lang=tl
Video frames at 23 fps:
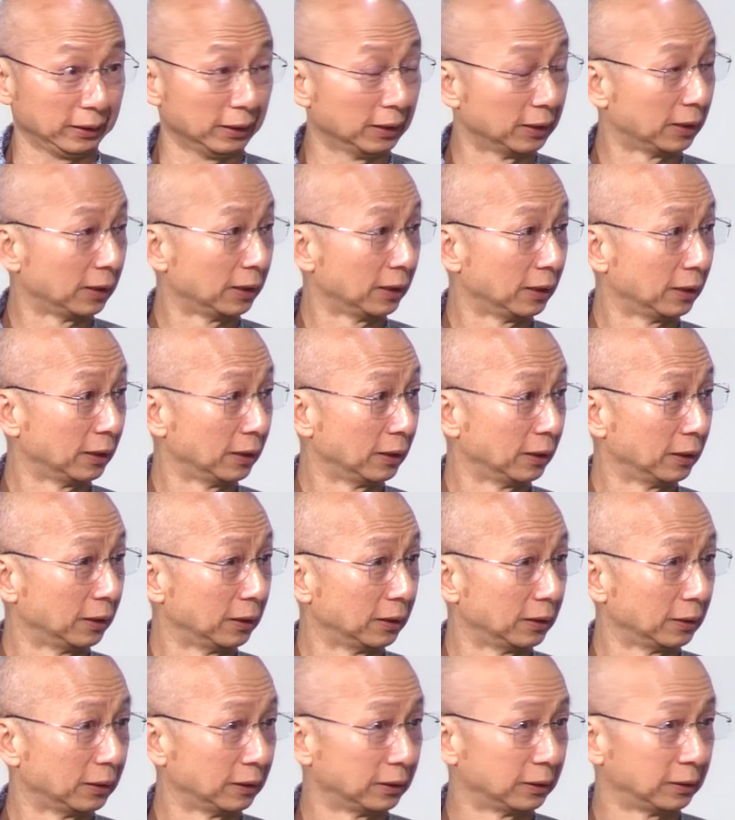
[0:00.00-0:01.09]
ito ay
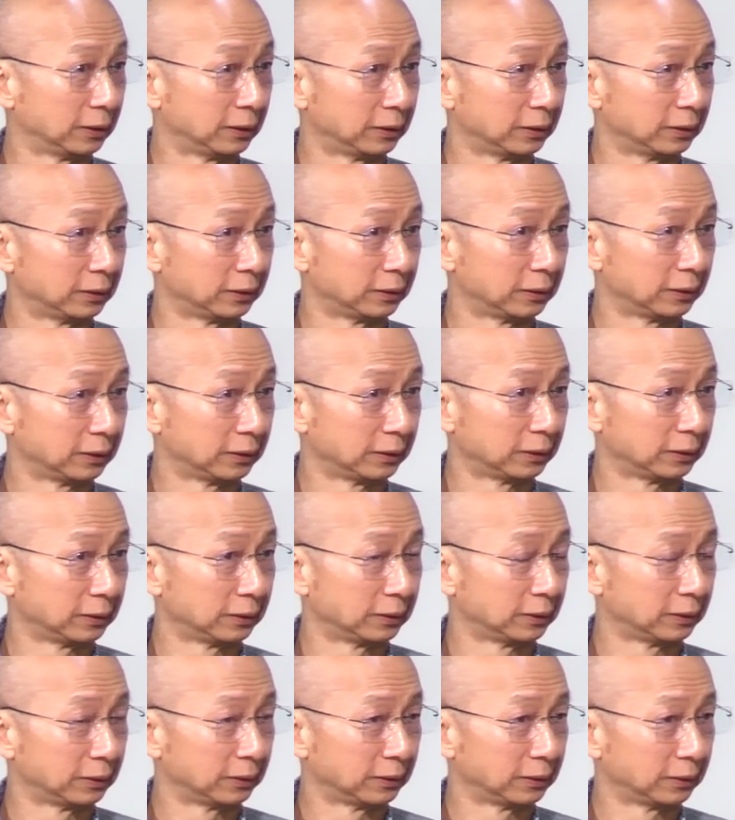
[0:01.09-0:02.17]
nagiging uh,
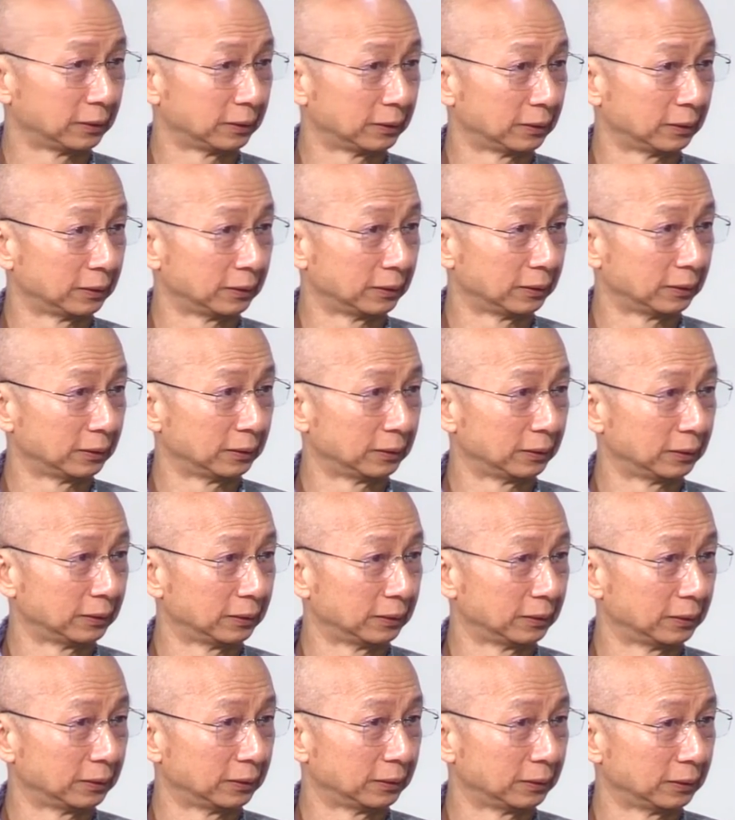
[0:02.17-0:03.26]

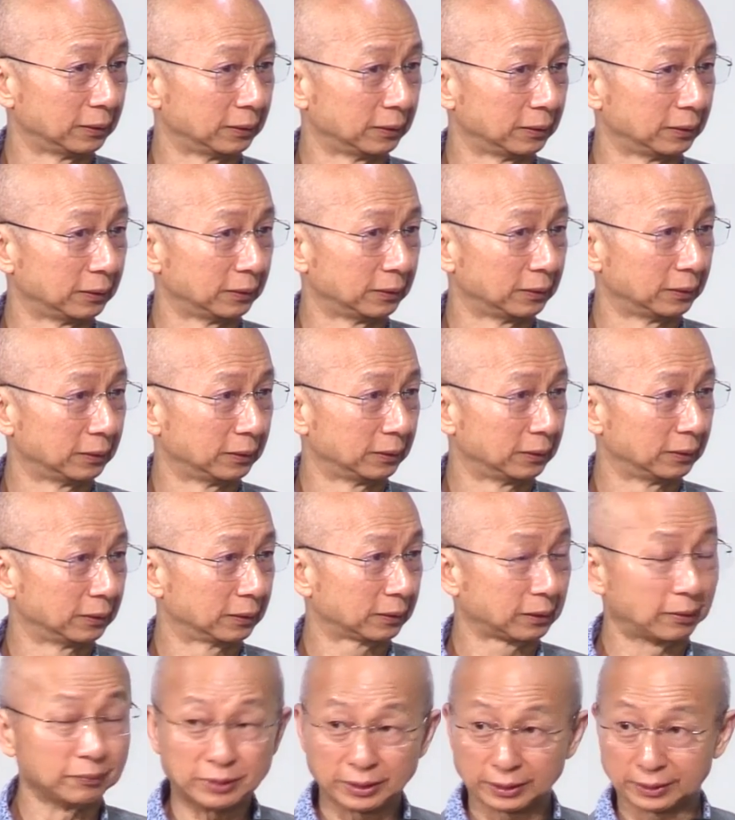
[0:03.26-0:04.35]
nagiging
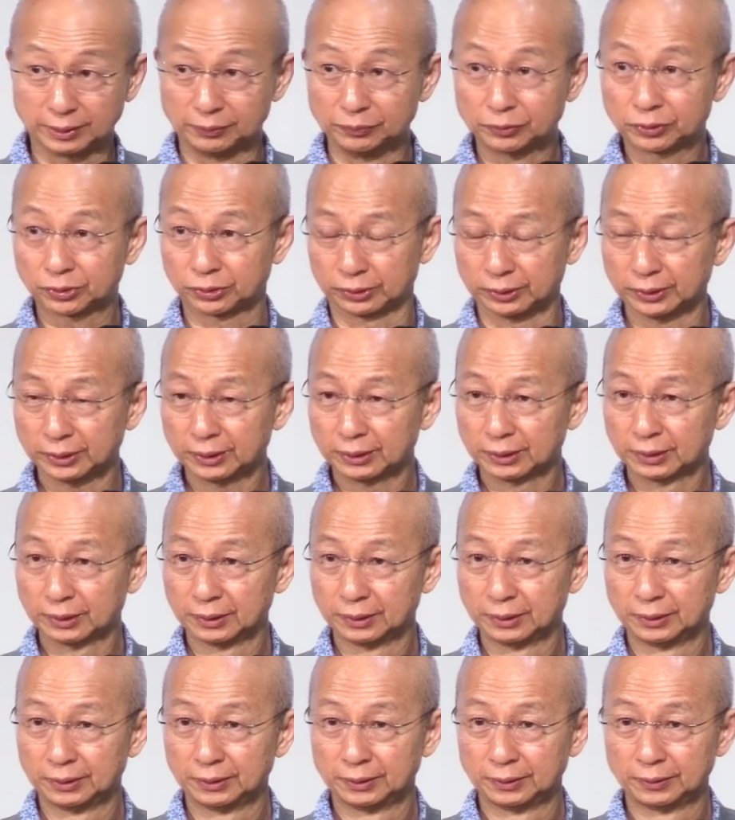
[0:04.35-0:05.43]
map, na
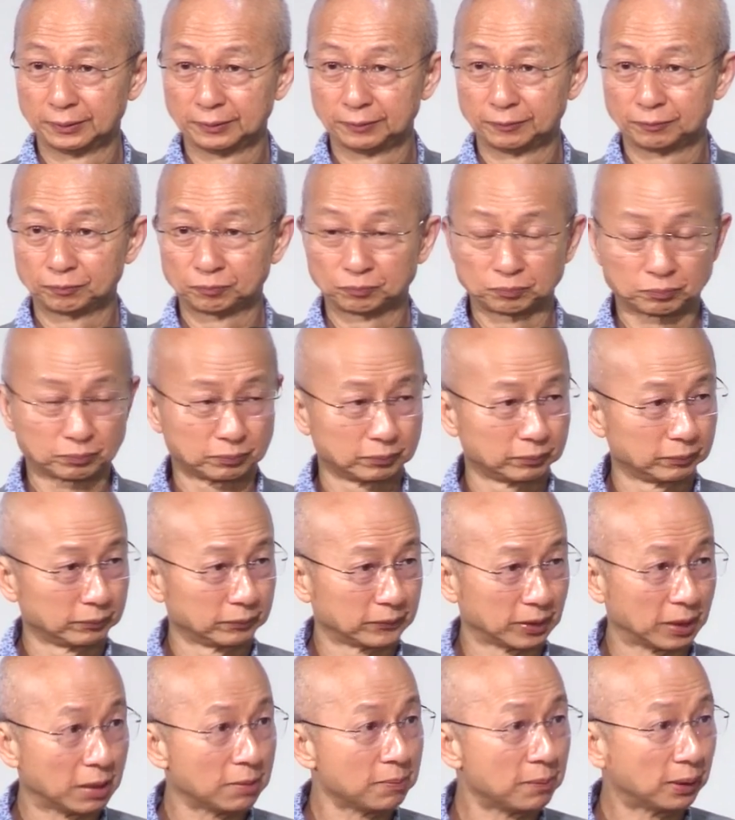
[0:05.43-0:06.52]
napaparumi ka
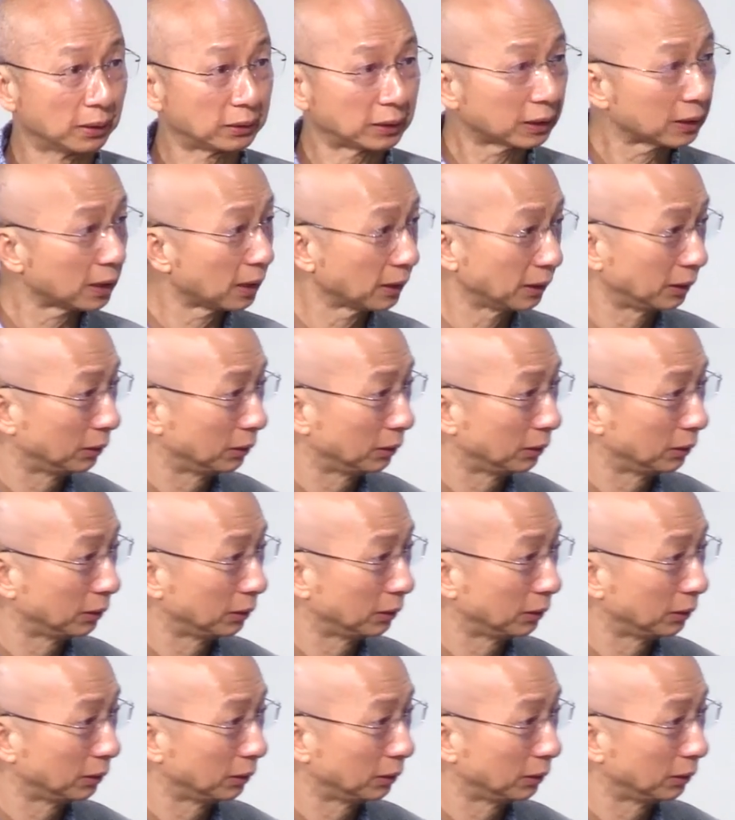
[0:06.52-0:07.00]
o ang tao.